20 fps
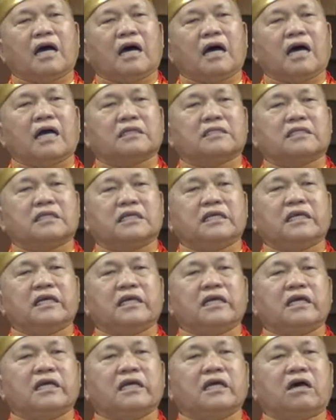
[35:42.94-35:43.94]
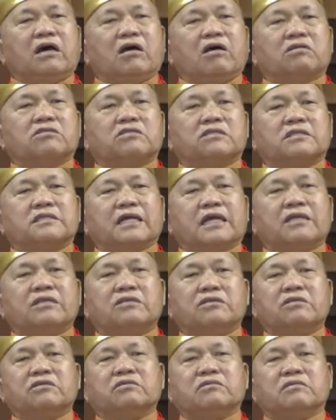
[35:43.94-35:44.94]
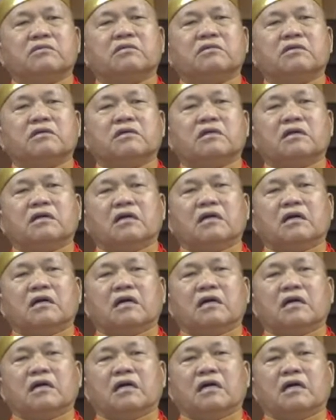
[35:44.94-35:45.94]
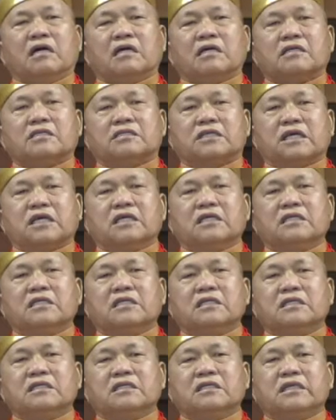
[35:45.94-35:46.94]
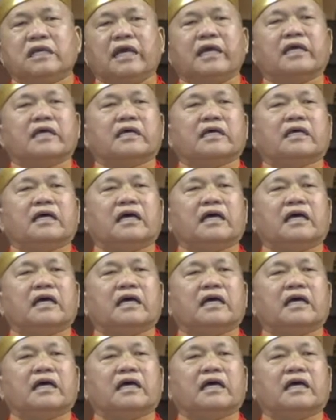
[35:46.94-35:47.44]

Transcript: 啊，七月二十三日。深夜，